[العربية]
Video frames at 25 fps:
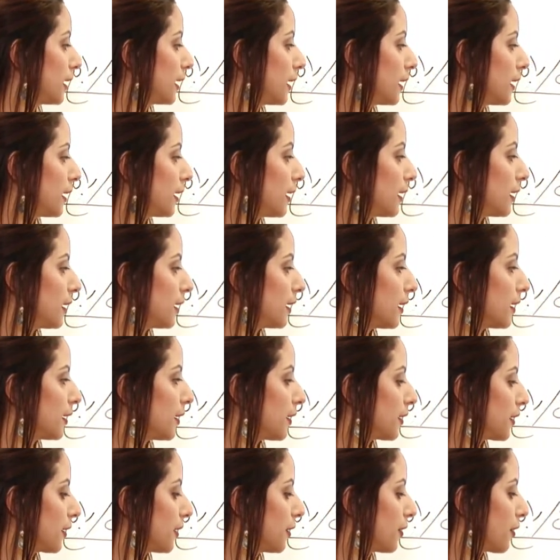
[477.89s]
آه،
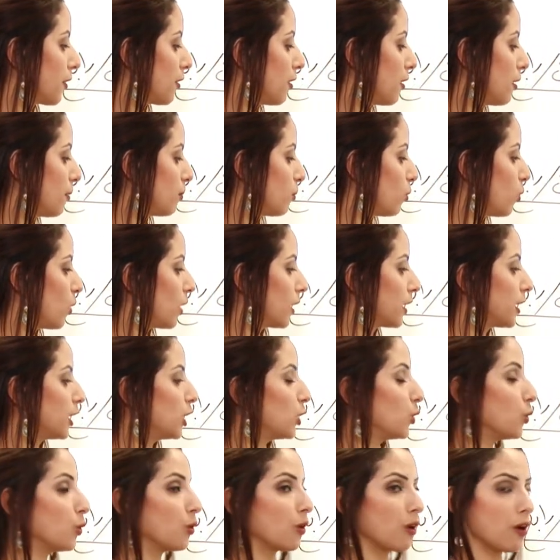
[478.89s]
آه، جرام
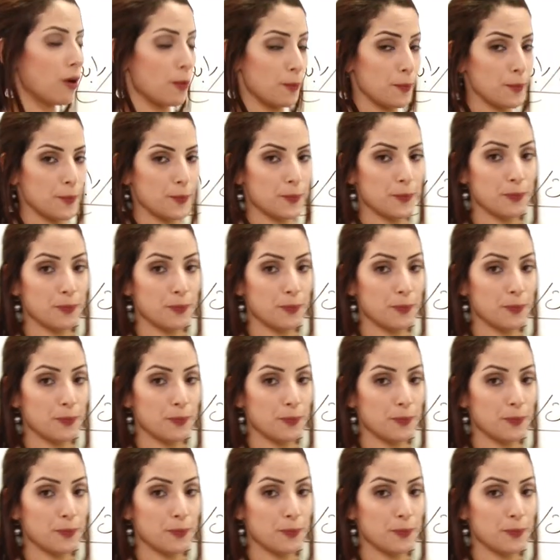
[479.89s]
وكيلوغرام